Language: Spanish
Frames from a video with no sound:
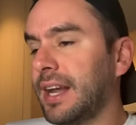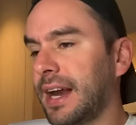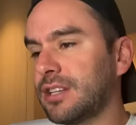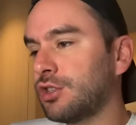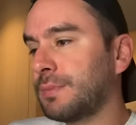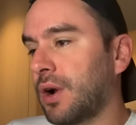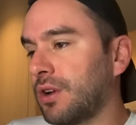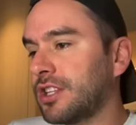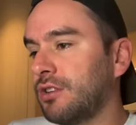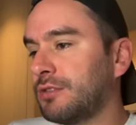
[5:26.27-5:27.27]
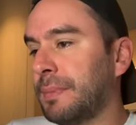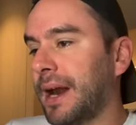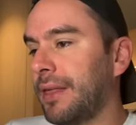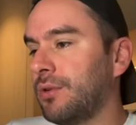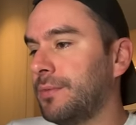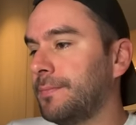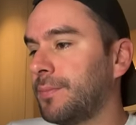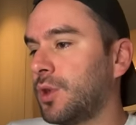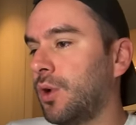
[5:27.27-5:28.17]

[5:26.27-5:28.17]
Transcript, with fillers: ingresos mejores de lo esperado,